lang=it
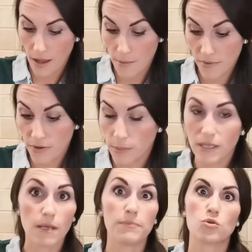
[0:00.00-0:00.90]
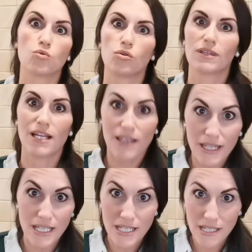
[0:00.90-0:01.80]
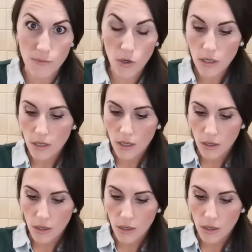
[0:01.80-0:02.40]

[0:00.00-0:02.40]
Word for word: a me veramente è piaciuto tantissimo,